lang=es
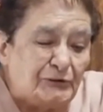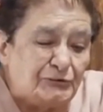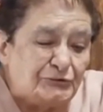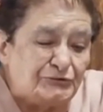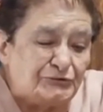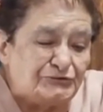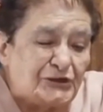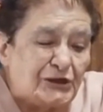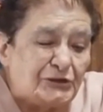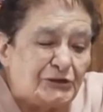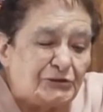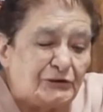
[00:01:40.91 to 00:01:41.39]

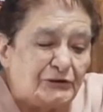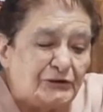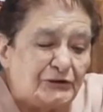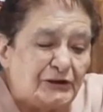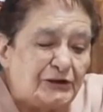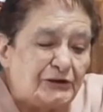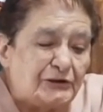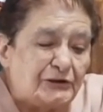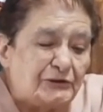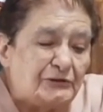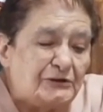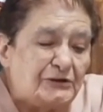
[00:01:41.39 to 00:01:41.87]

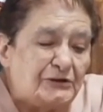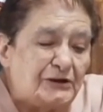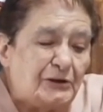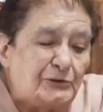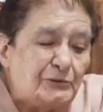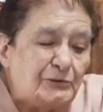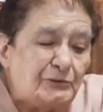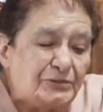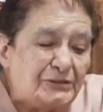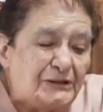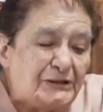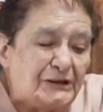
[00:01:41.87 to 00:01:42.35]
luchadores con la
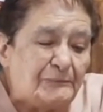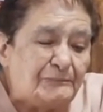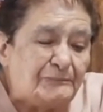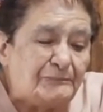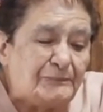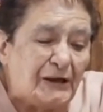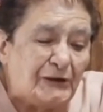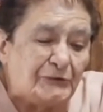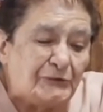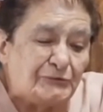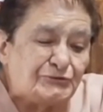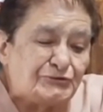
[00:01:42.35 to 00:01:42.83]
luz del
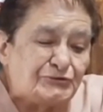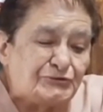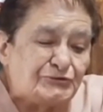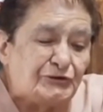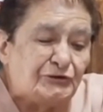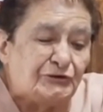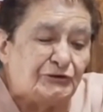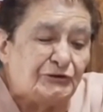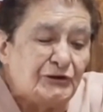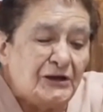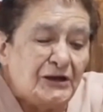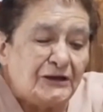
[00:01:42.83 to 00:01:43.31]

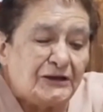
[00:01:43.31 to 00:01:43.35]
aplauso,